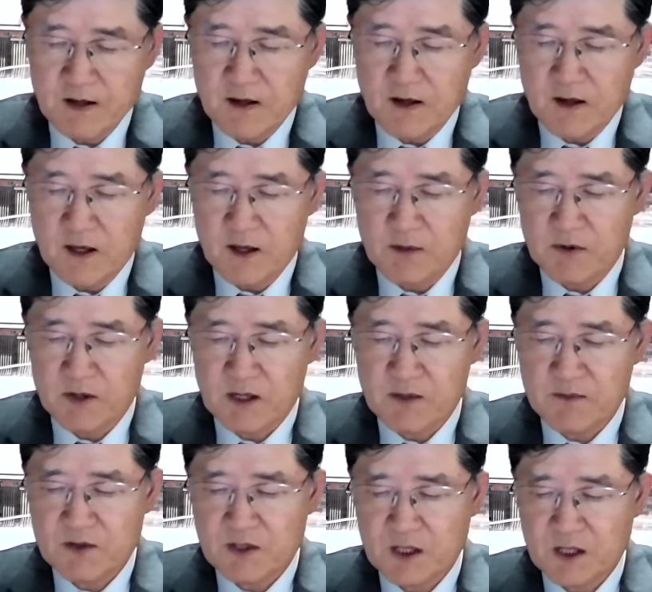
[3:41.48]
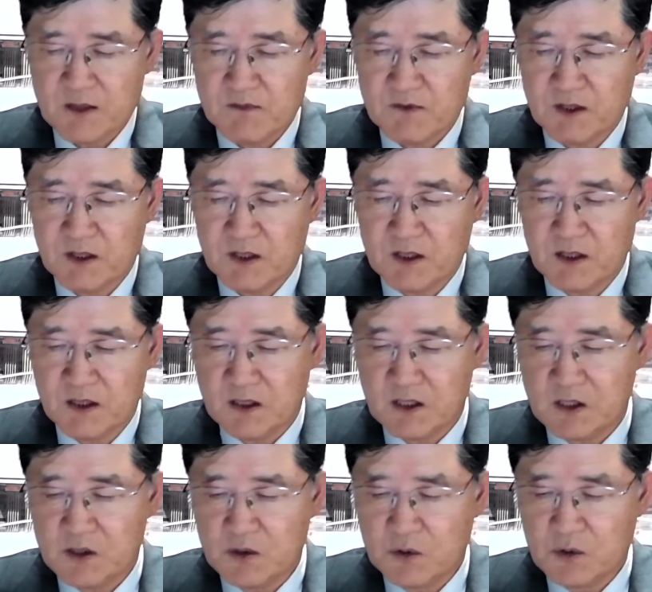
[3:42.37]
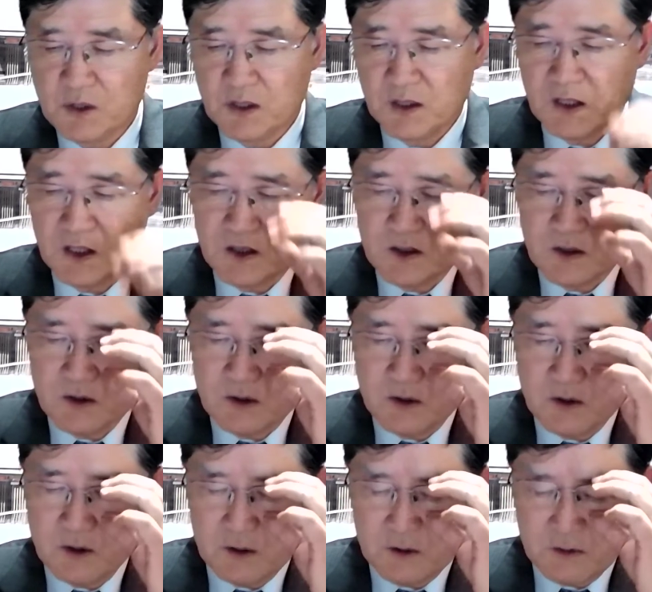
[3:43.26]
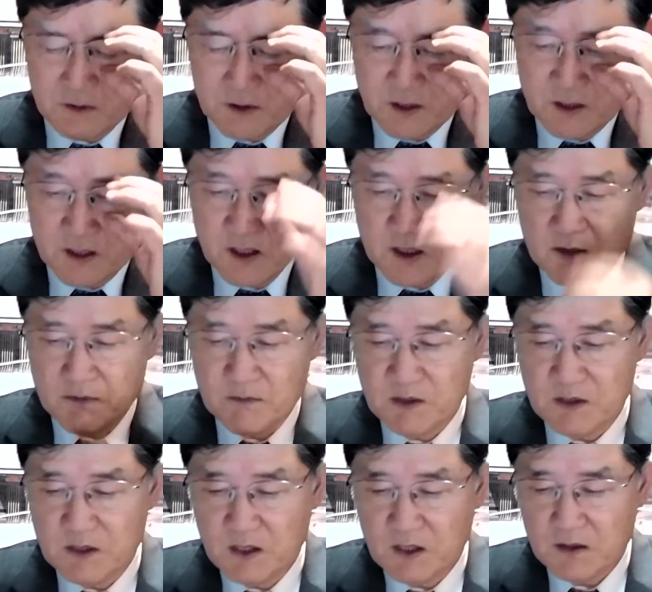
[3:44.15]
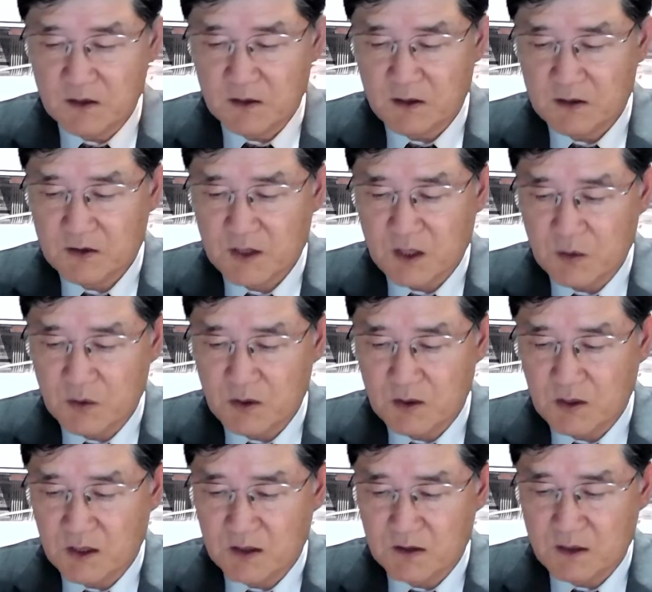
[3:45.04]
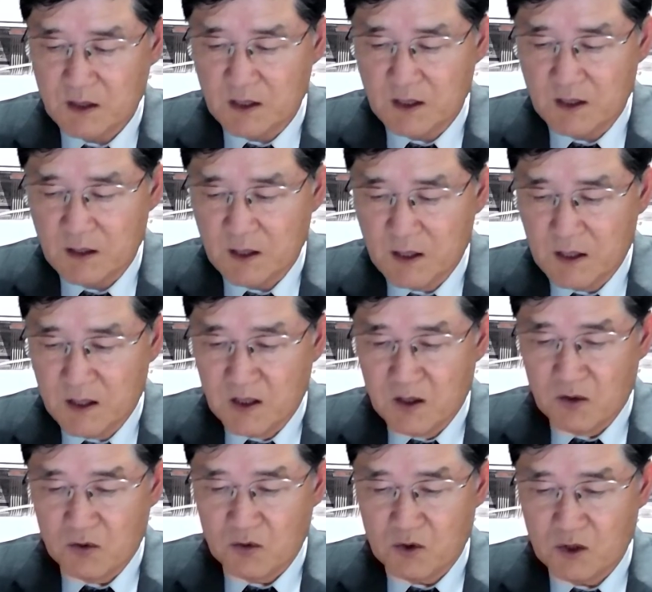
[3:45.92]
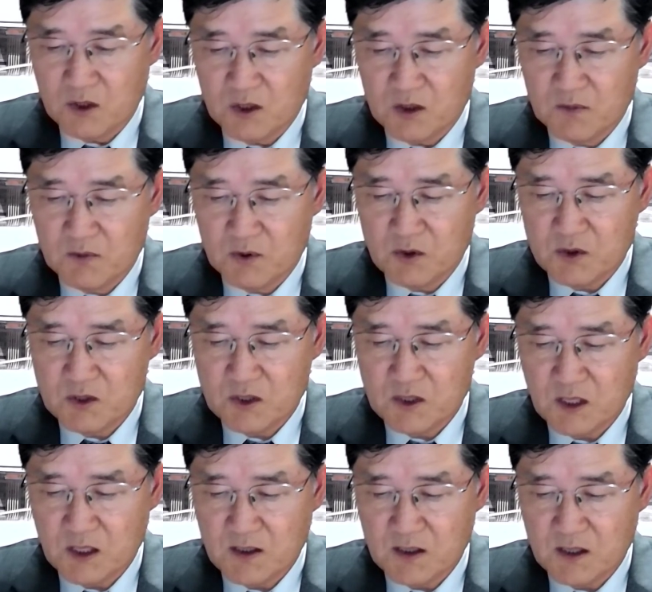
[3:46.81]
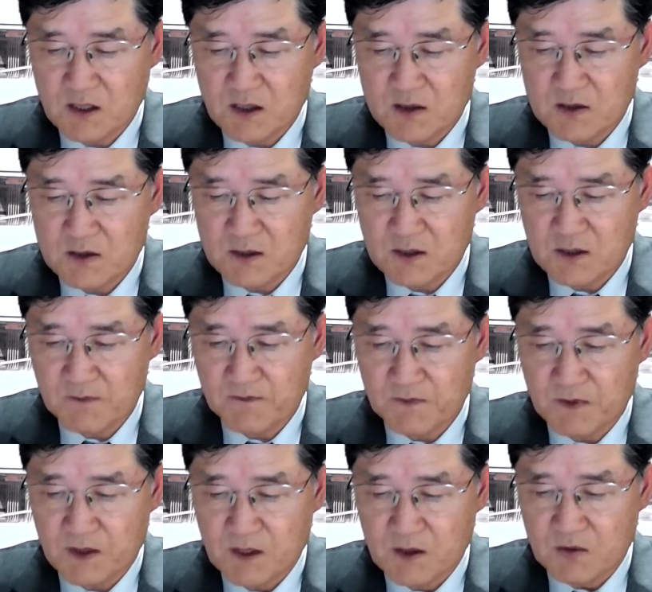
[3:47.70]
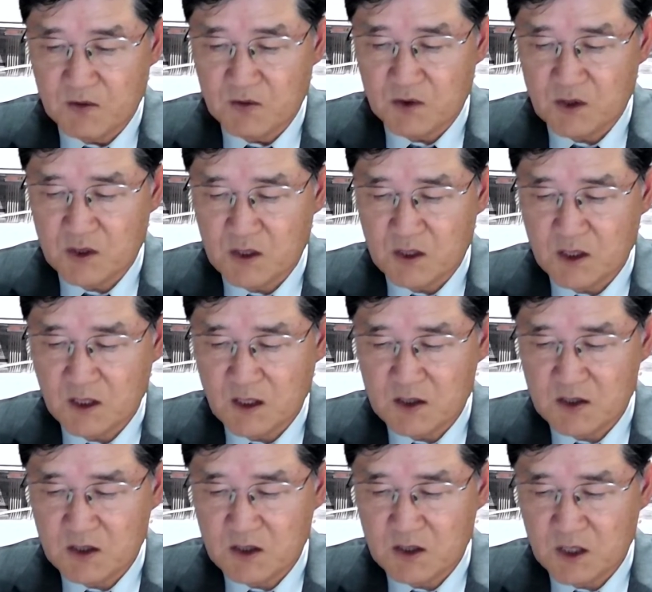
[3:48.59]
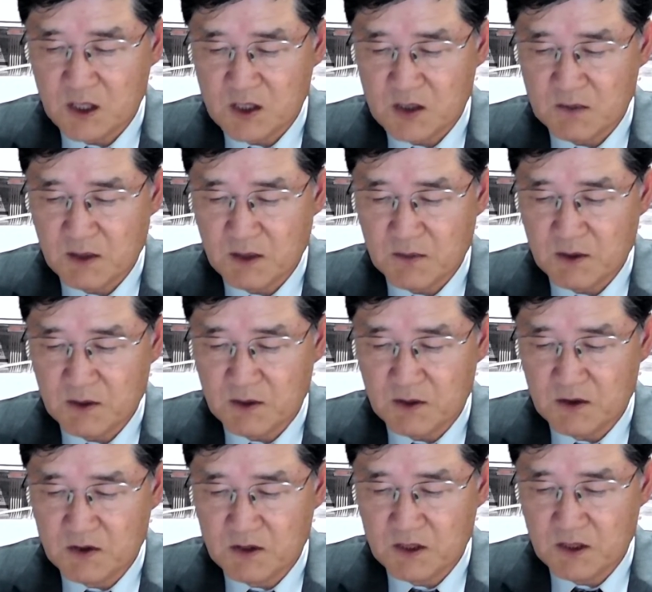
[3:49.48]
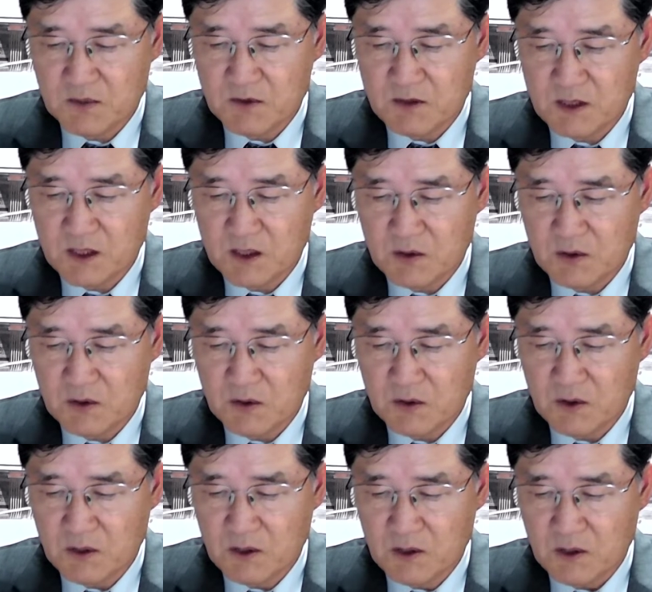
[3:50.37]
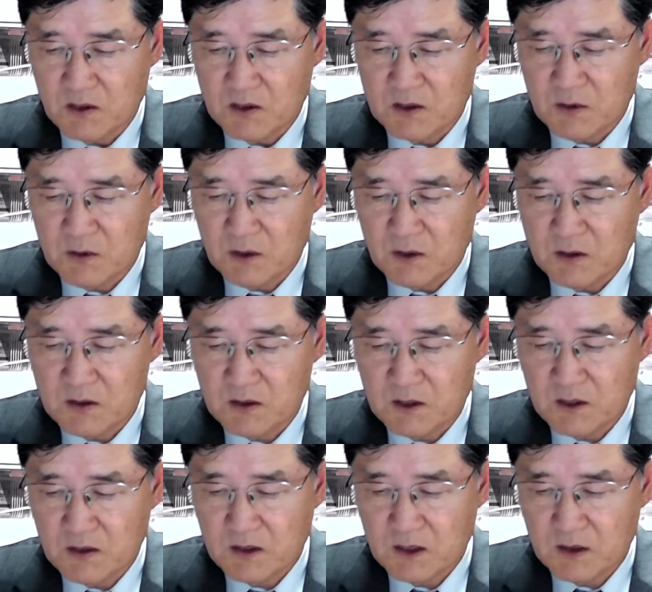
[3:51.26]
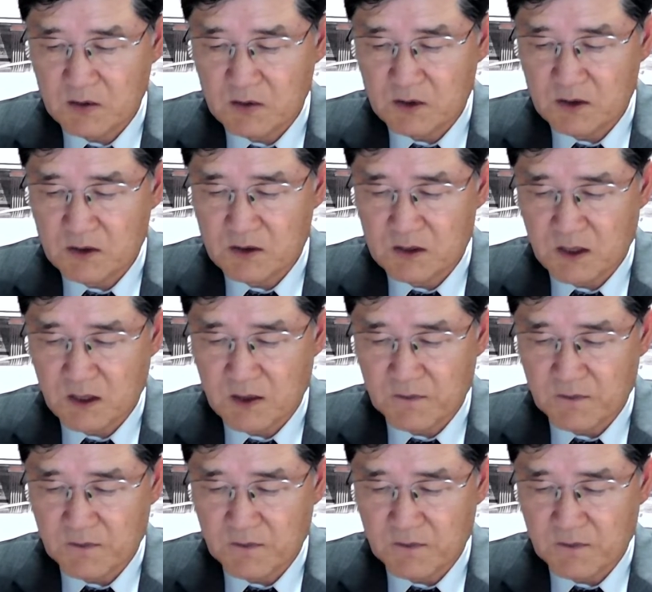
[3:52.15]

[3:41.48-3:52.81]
에버라임 사람들이 기도원에게 이르러 네가 미디안과 싸우러 갈때 우리를 부르지 아니하였으니 우리를 이같이 대접하면 어찌 되면 하고 그와 크게 다투는지라